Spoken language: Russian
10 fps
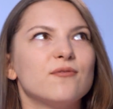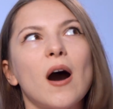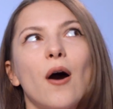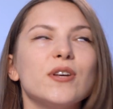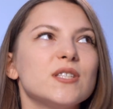
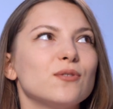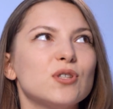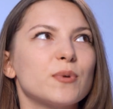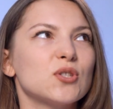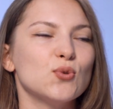Вау, я
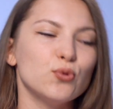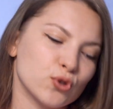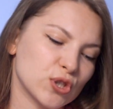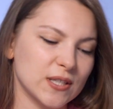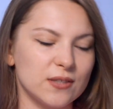сегодня проснулся,
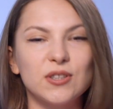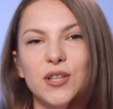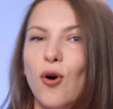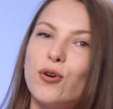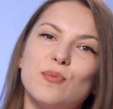уже сходила на
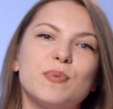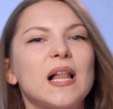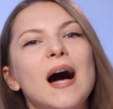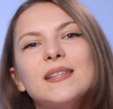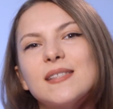йогу, на
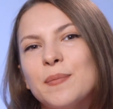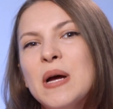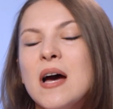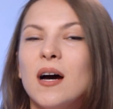пилатес, там,